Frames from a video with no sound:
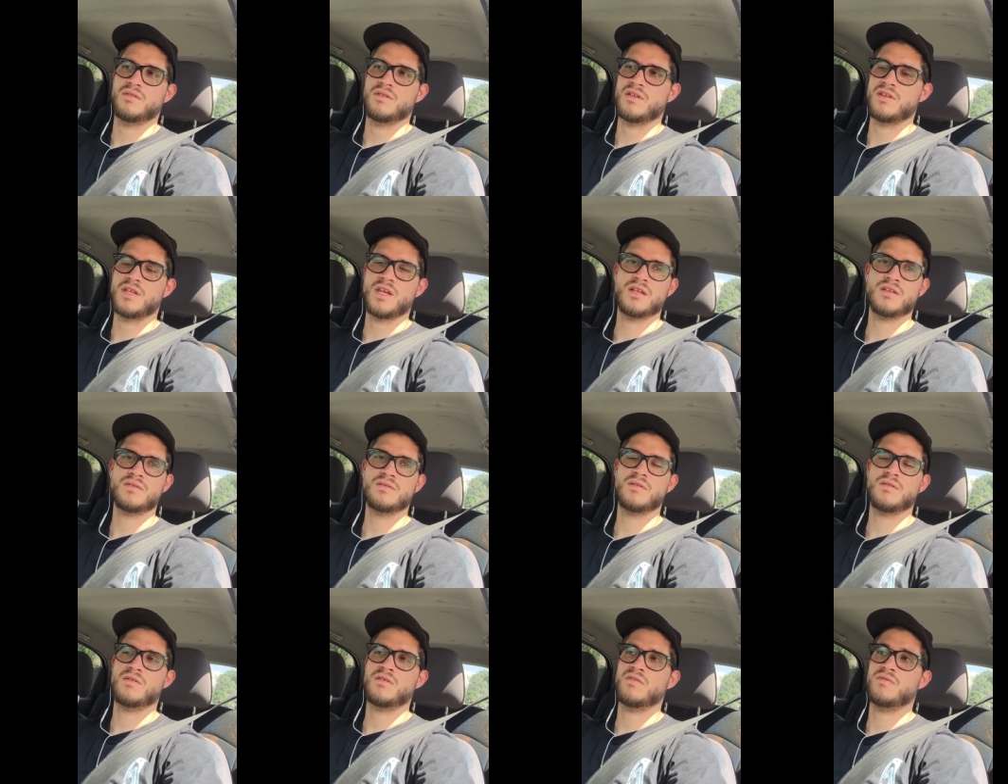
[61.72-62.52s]

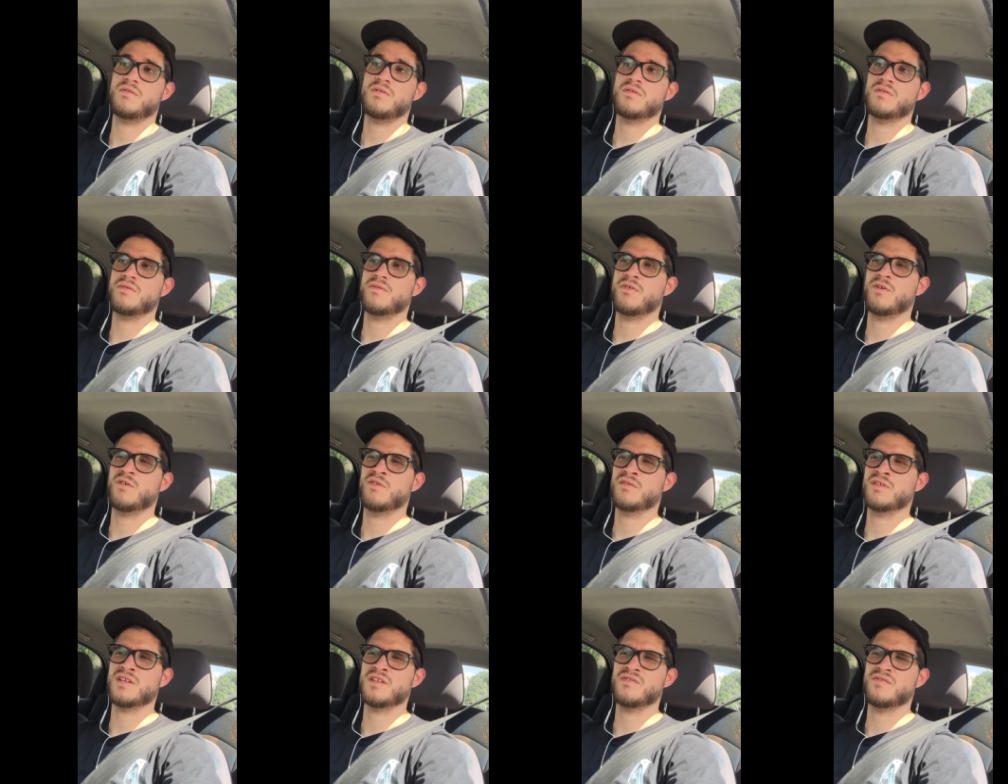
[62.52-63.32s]
intenso, luego fueron,
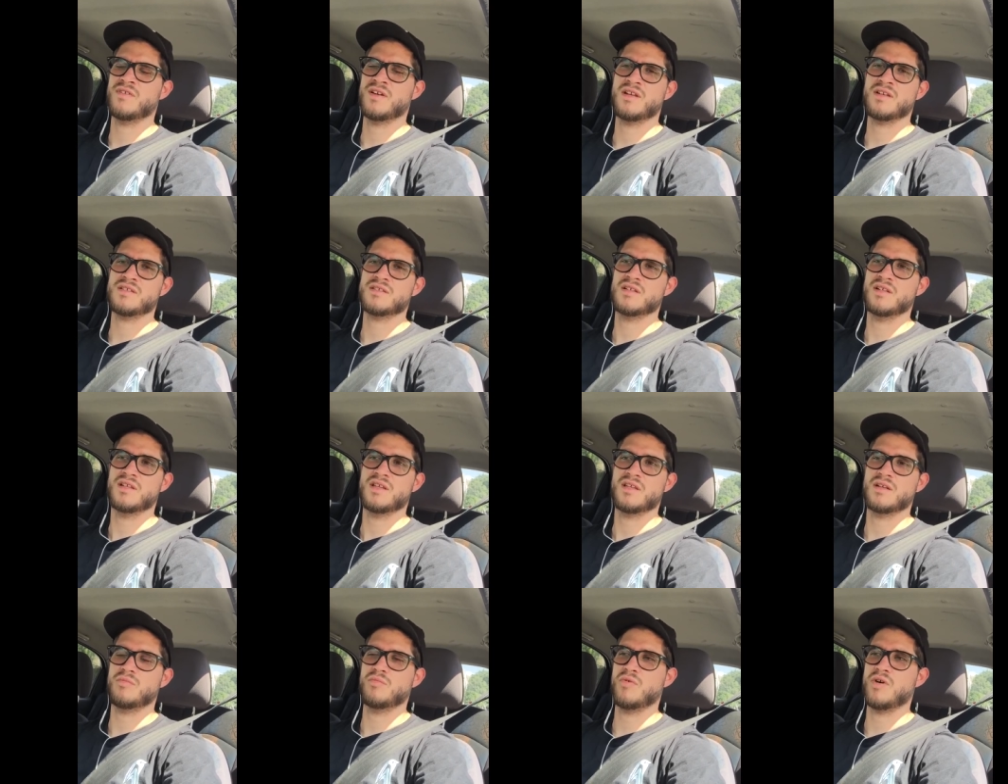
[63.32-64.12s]
fueron desfiles del Día
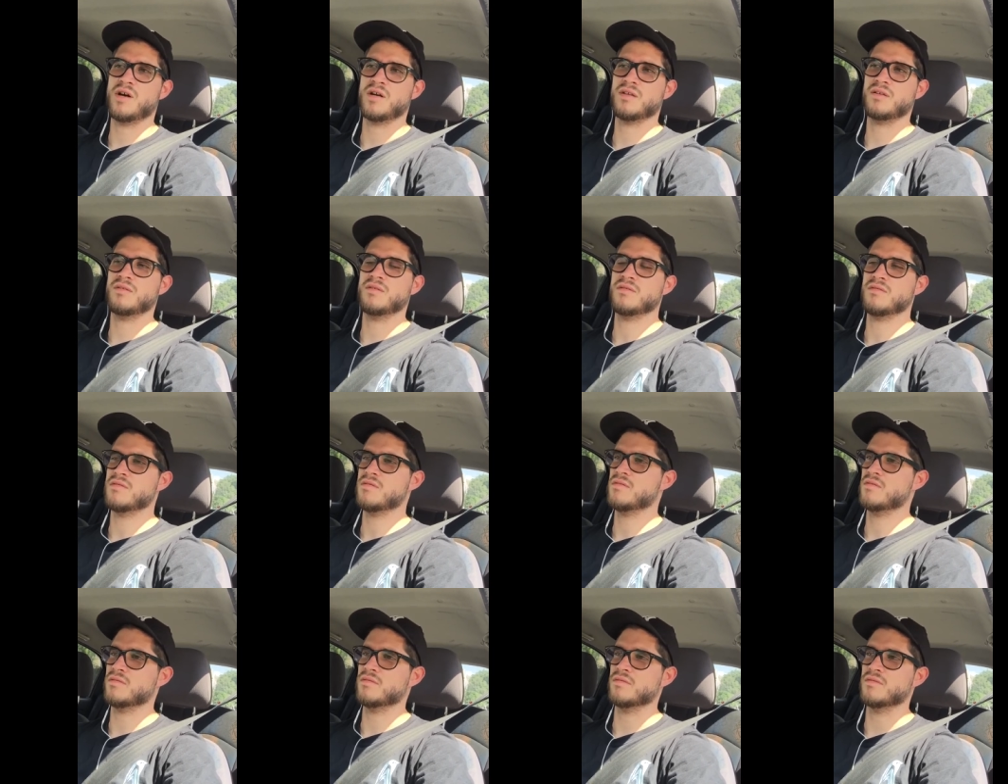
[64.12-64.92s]
del Muerto,
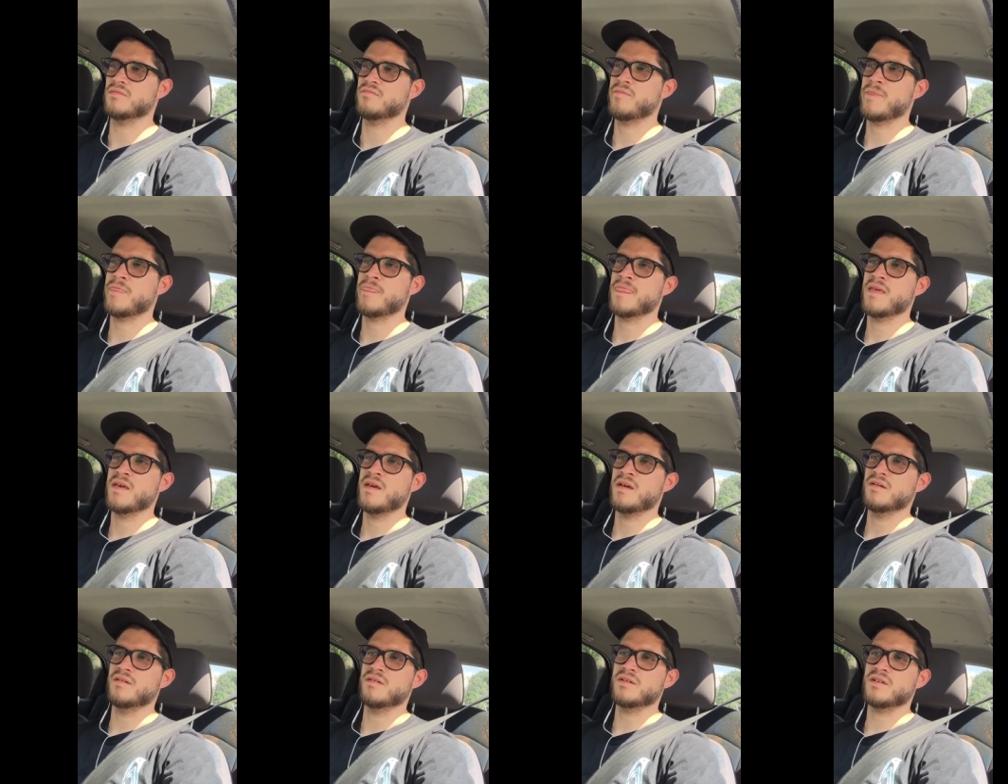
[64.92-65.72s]
no
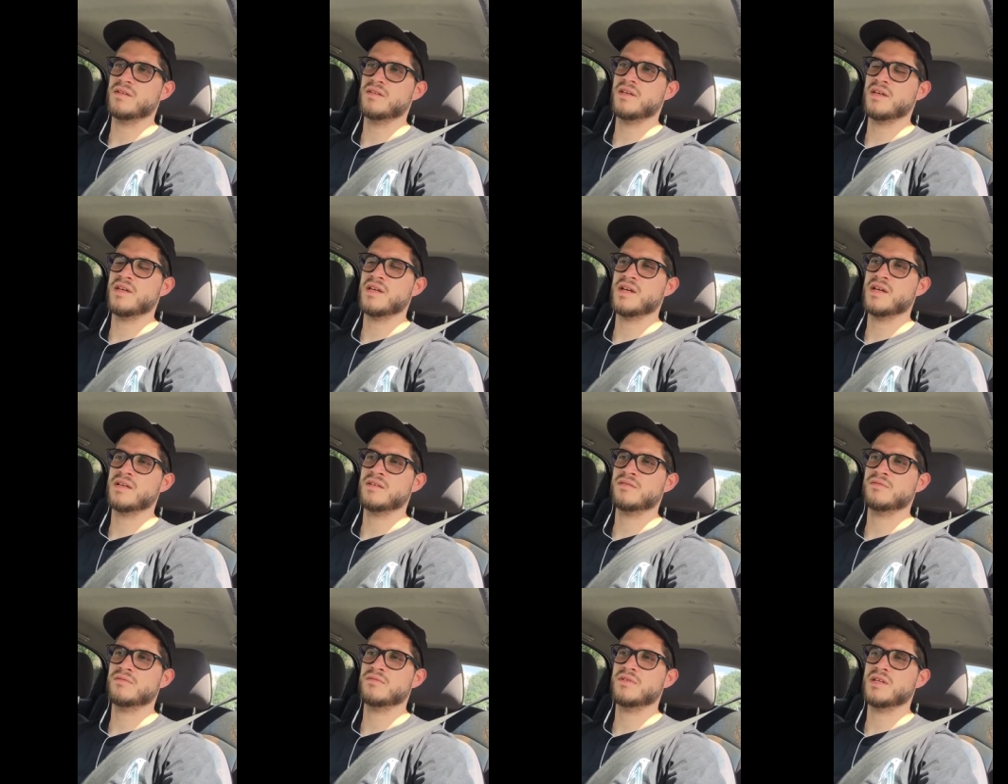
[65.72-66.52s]
Ahorita ya
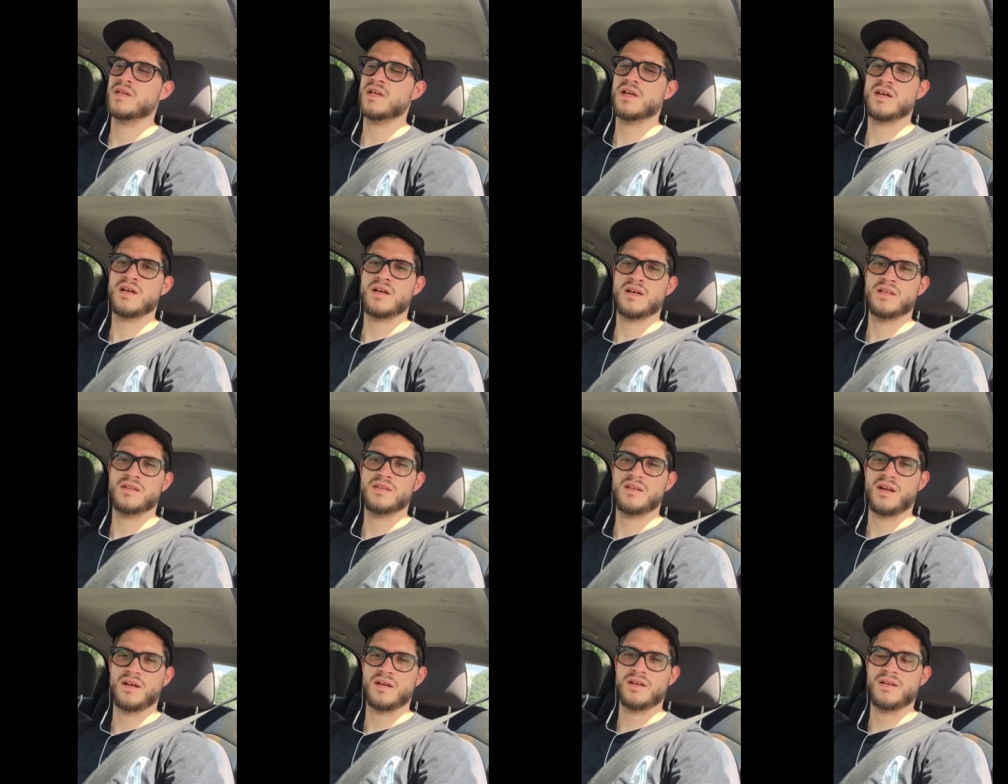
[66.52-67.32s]
es un día
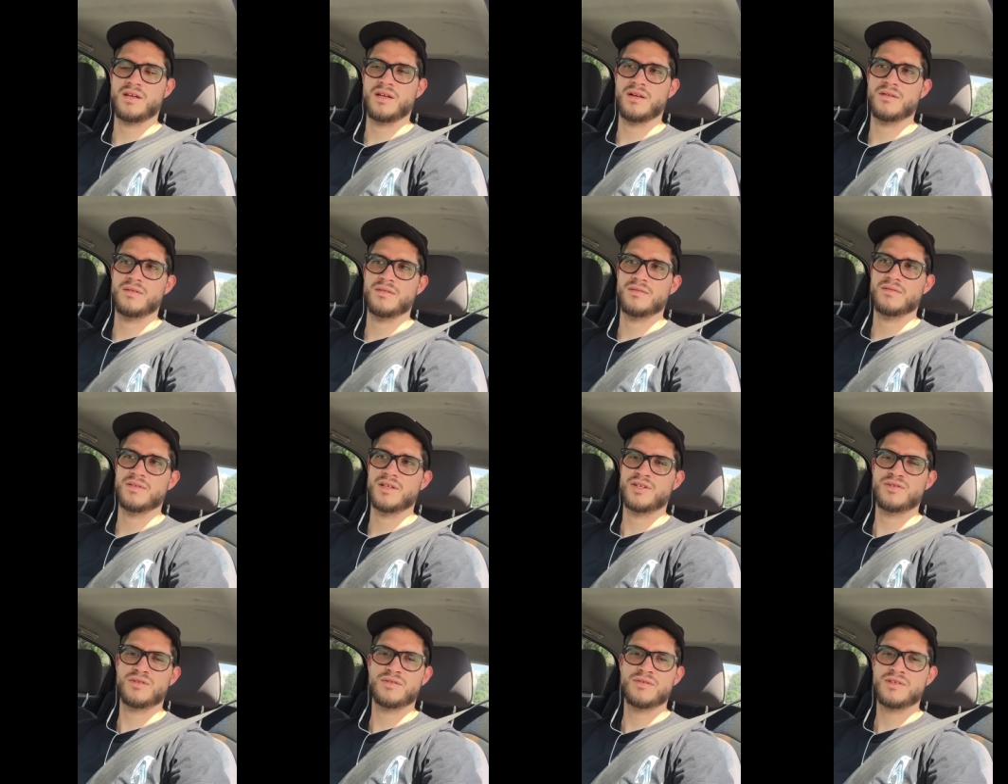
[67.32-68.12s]
tranquilo. De
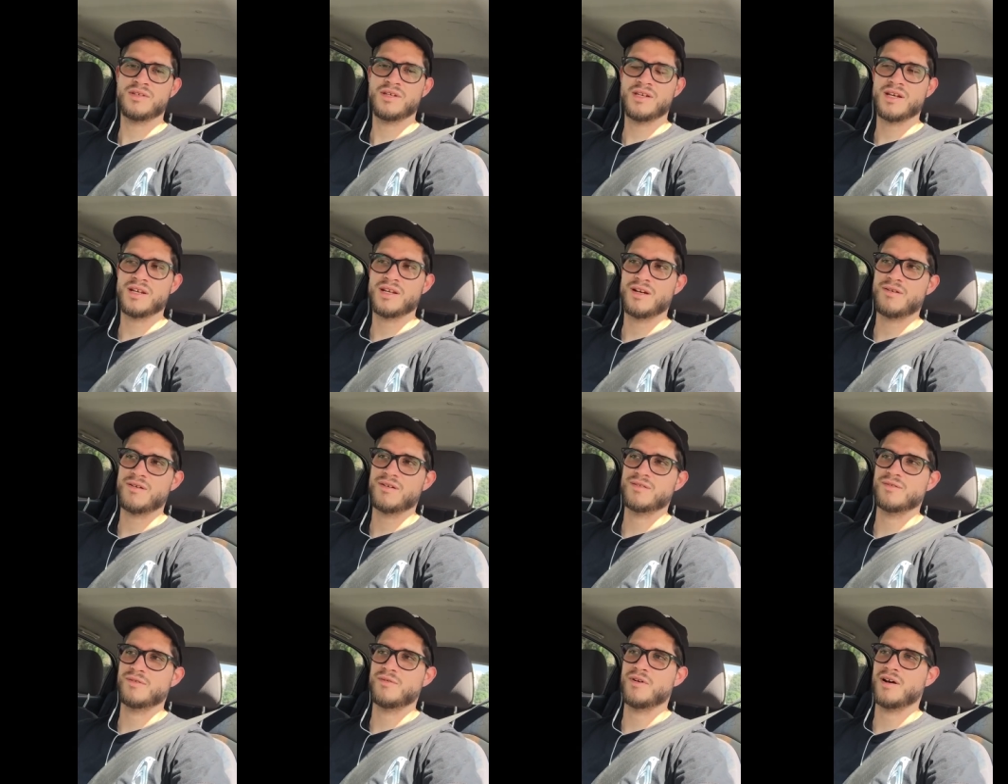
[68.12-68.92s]
hecho, no se llena
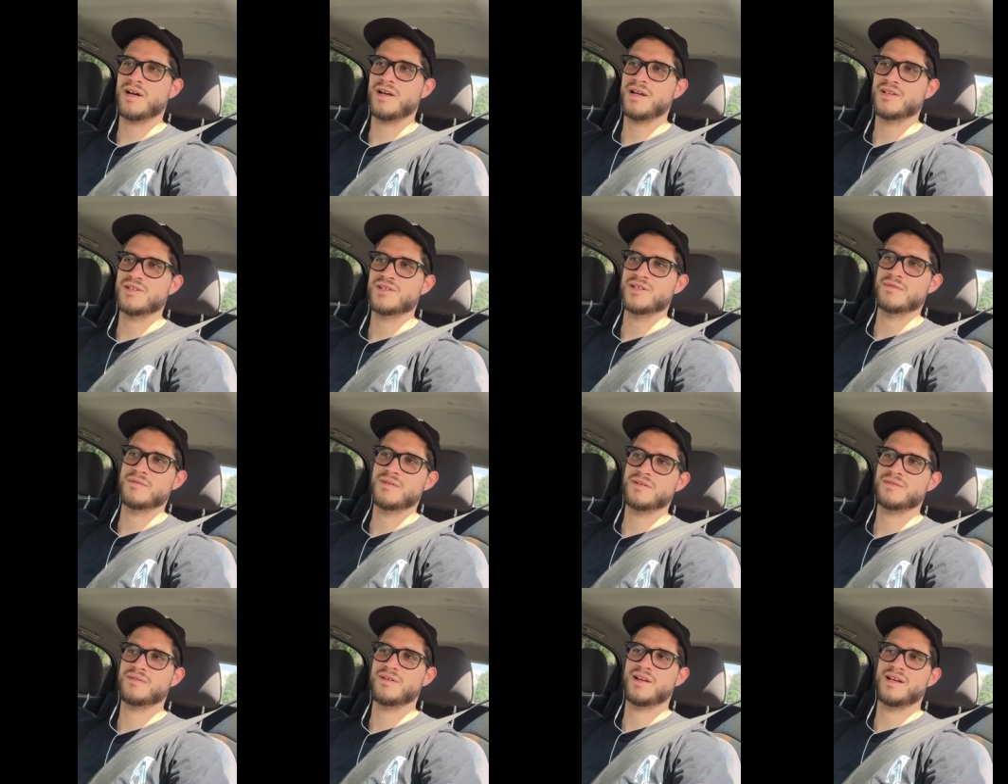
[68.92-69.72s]
cuando juega las
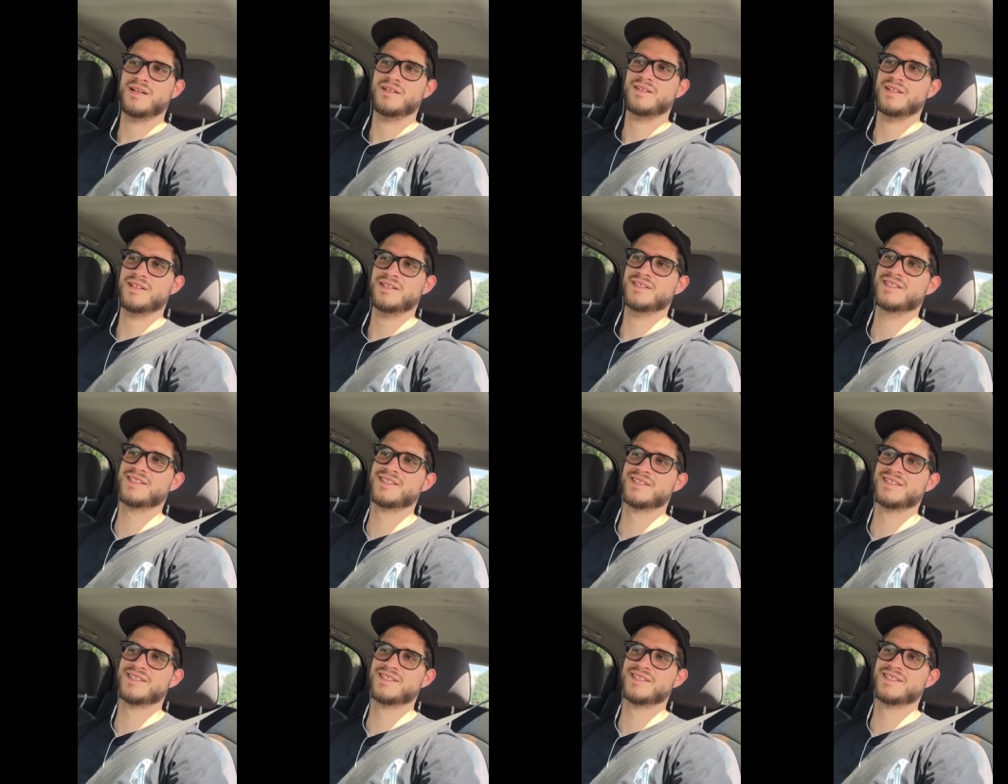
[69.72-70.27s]
Chivas o el Atlas.